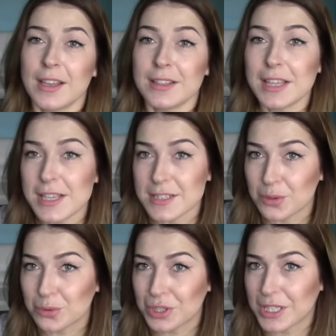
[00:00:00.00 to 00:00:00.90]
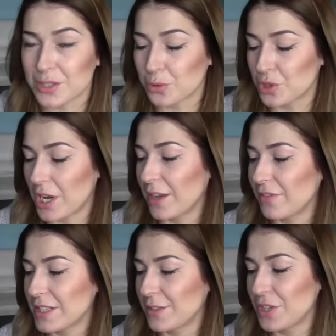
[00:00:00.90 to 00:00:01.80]
nie jest to kurtka skórzana,
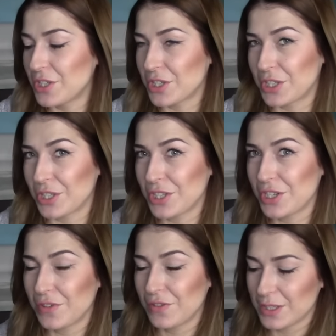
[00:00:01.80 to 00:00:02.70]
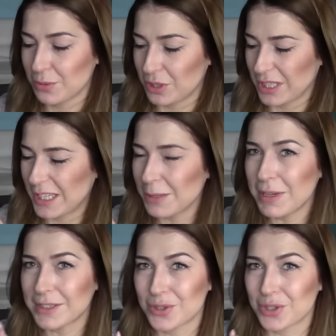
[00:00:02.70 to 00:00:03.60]
więc 249 zł
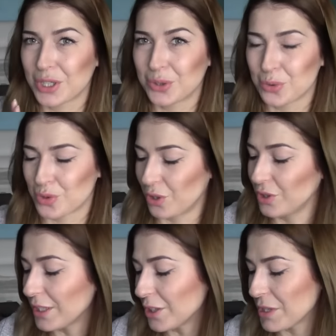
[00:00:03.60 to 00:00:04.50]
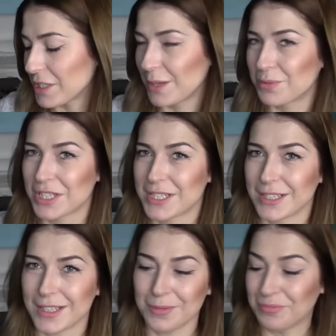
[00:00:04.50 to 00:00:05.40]
chyba troszkę dużo, natomiast na
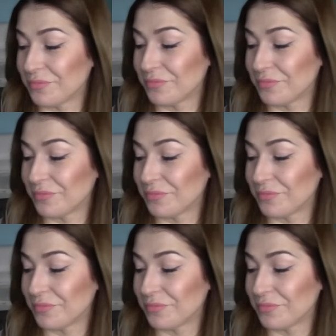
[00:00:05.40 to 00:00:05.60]
przecenie